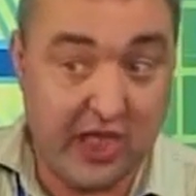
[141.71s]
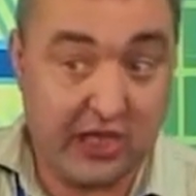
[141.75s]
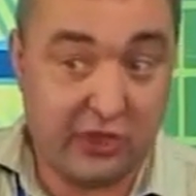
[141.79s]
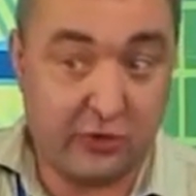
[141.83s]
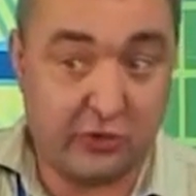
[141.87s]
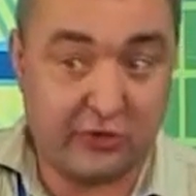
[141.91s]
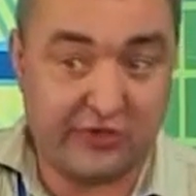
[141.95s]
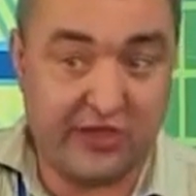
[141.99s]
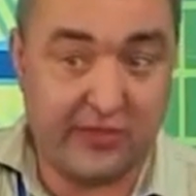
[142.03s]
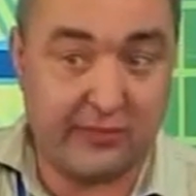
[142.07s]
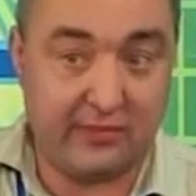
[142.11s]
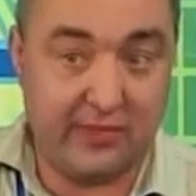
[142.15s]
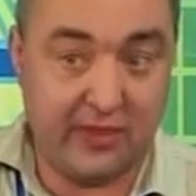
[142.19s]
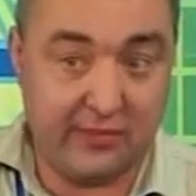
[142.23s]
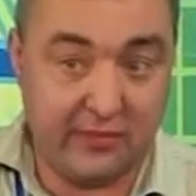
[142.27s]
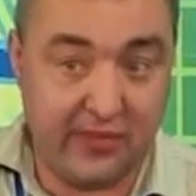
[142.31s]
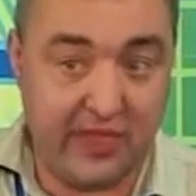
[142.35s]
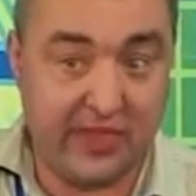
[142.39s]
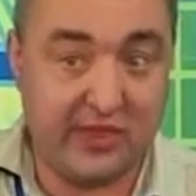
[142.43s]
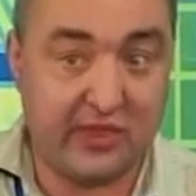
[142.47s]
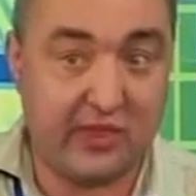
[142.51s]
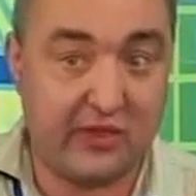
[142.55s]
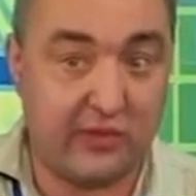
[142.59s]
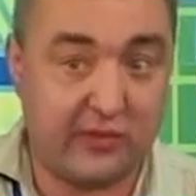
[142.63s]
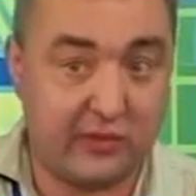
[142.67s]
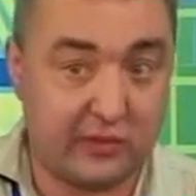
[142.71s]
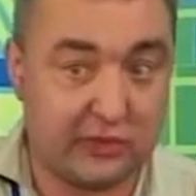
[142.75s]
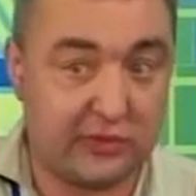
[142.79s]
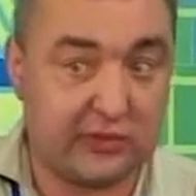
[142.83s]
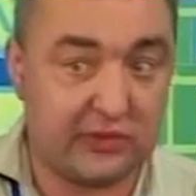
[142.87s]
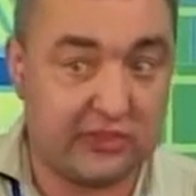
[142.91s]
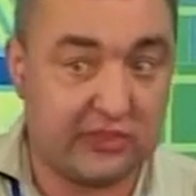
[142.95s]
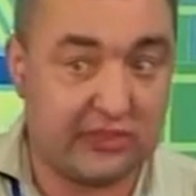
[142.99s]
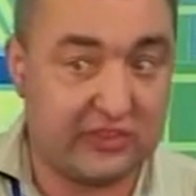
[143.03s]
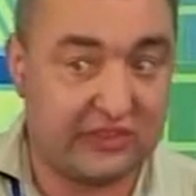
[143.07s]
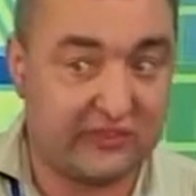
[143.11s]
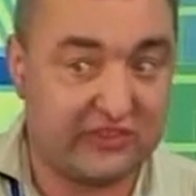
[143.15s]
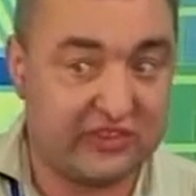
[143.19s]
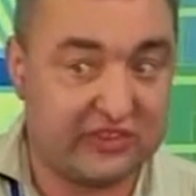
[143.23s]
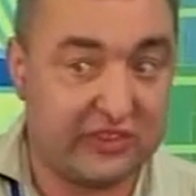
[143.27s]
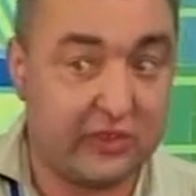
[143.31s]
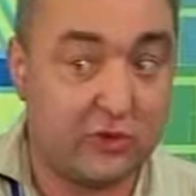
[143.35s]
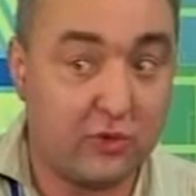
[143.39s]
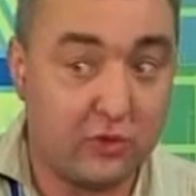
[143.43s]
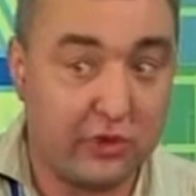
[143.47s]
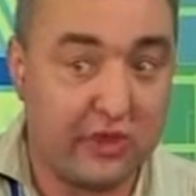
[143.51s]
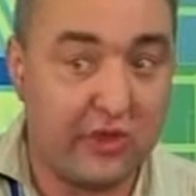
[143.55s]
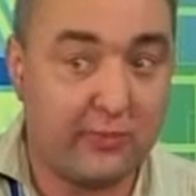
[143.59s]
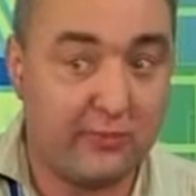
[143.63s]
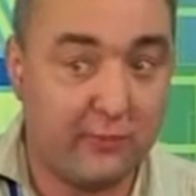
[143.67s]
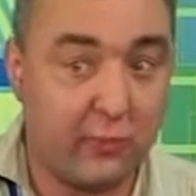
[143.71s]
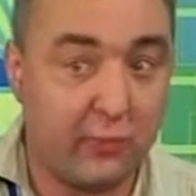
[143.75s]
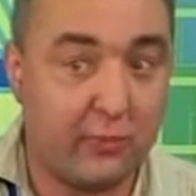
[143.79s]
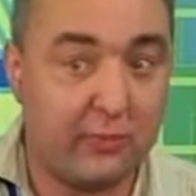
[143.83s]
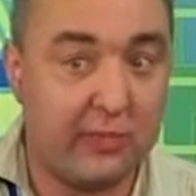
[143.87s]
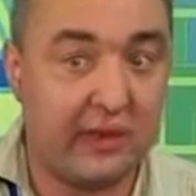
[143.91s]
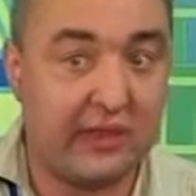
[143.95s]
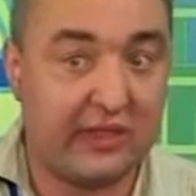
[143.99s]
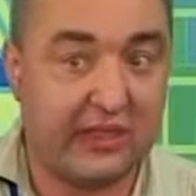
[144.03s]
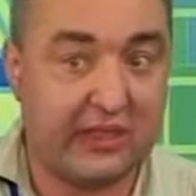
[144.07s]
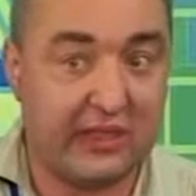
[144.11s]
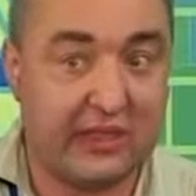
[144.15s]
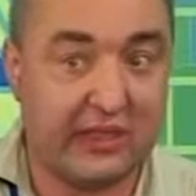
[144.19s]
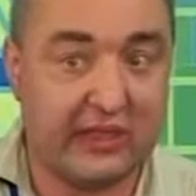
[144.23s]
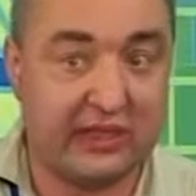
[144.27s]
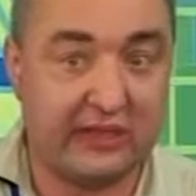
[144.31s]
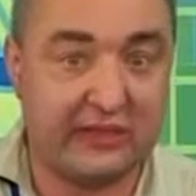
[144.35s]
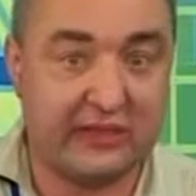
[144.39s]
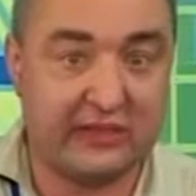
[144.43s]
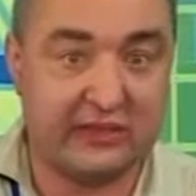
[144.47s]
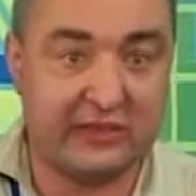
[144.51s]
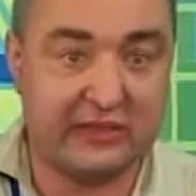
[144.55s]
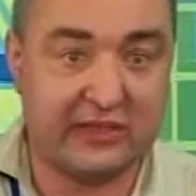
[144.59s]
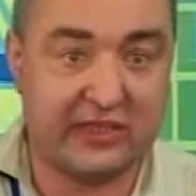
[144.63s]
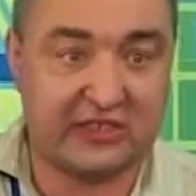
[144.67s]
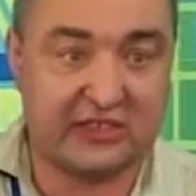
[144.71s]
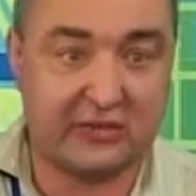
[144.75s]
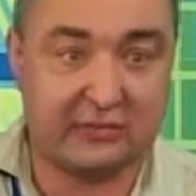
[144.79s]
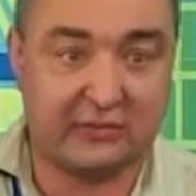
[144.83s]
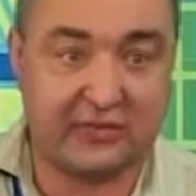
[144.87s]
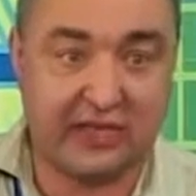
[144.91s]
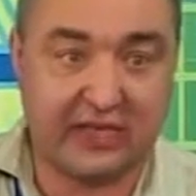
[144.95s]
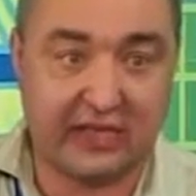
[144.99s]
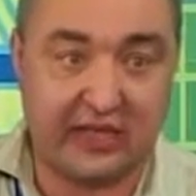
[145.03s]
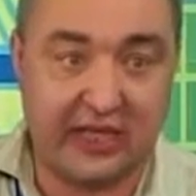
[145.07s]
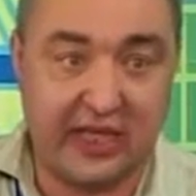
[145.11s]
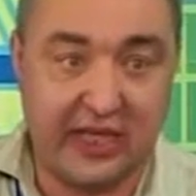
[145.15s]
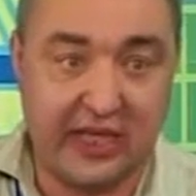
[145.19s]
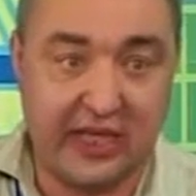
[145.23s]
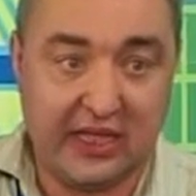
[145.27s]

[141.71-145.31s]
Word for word: Но тем не менее, вот э, в широкой публике, скажем так,